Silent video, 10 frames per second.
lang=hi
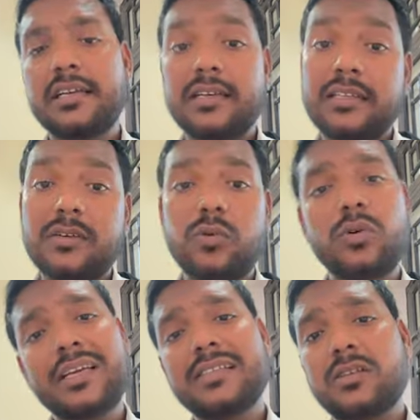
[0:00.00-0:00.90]
करते हो
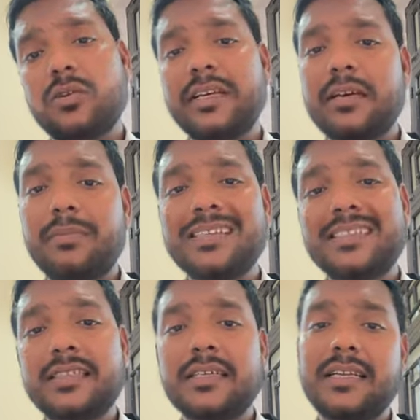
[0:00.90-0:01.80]
गया चलो ठीक है
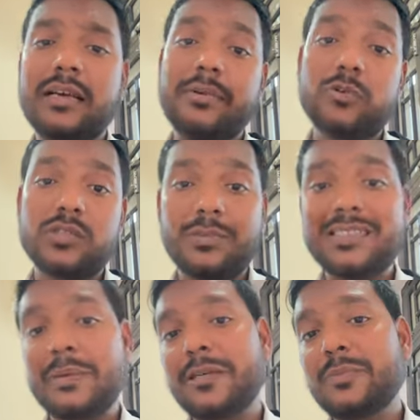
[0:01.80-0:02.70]
बातचीत करी अभी उस समय
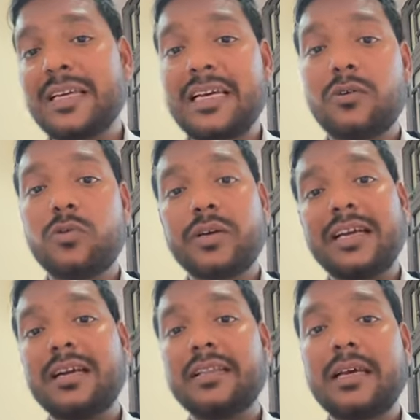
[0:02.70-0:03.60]
समझ में आया ओके
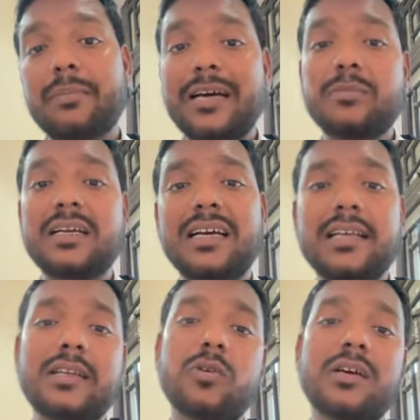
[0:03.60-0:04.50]
कर दिया बाद में कहा कि
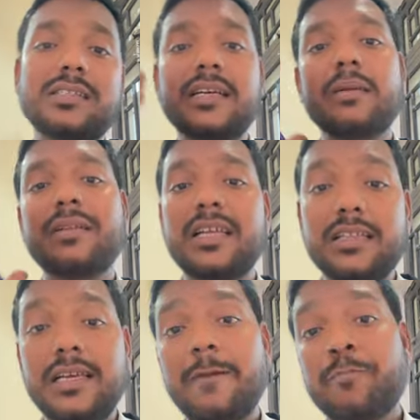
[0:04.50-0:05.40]
देखो घर जाके
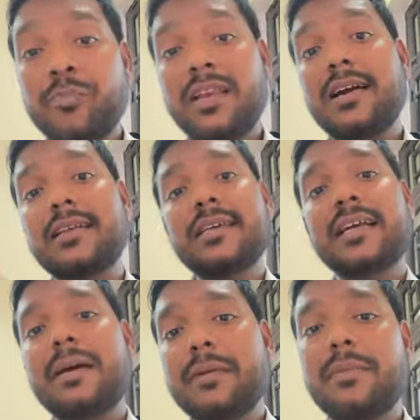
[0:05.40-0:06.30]
बताते हैं घर
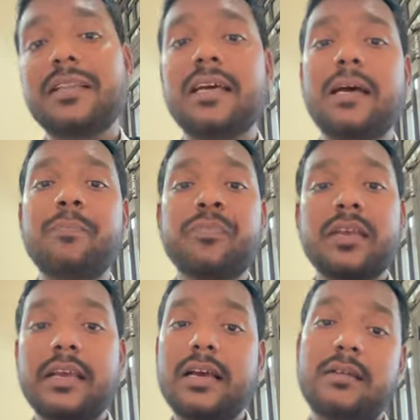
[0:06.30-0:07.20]
जाके आपने बताया
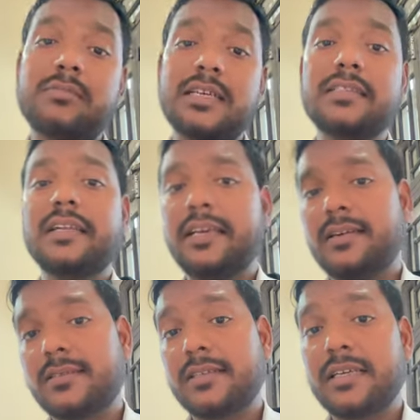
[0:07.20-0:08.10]
कि हम शादी नहीं कर
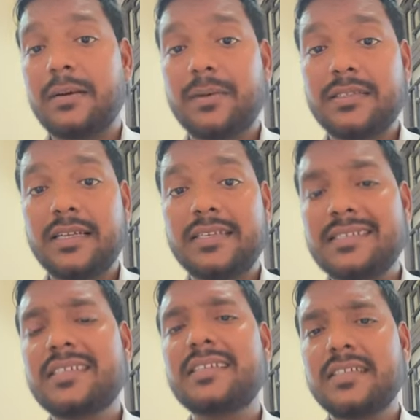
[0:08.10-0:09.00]
सकते आपके साथ
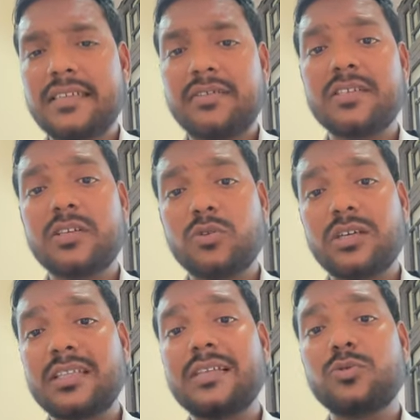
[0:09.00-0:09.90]
किस रीज़न की वजह से हो
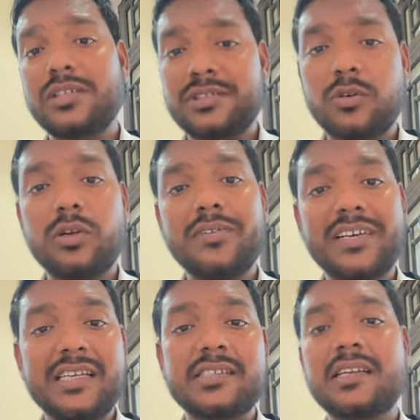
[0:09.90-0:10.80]
सकता है एजुकेशनल
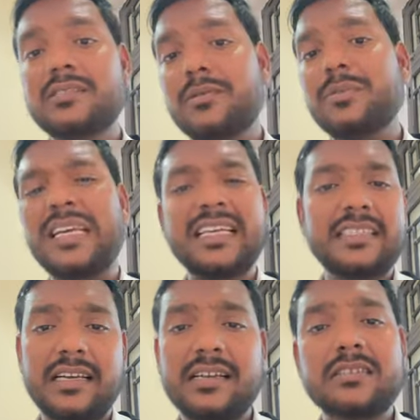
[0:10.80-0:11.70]
क्वालिफिकेशन ना समझ में आई है
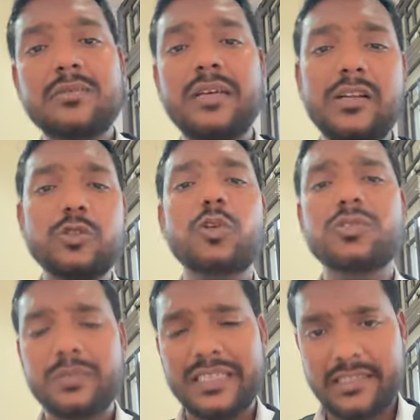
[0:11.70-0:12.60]
चेहरा ना समझ में आ रहा जो कुछ
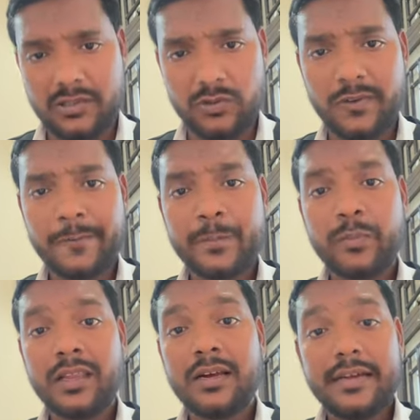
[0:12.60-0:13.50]
भी रीज़न
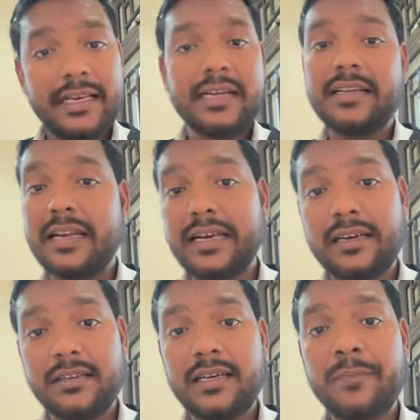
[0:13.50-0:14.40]
हो ठीक है डिनाई कर
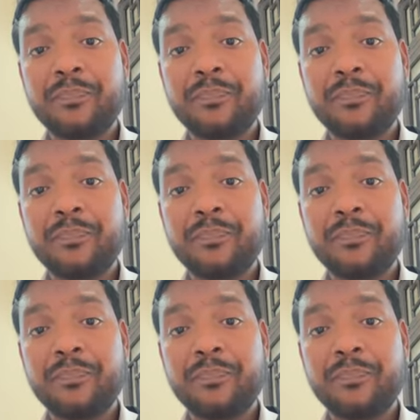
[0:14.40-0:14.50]
दिया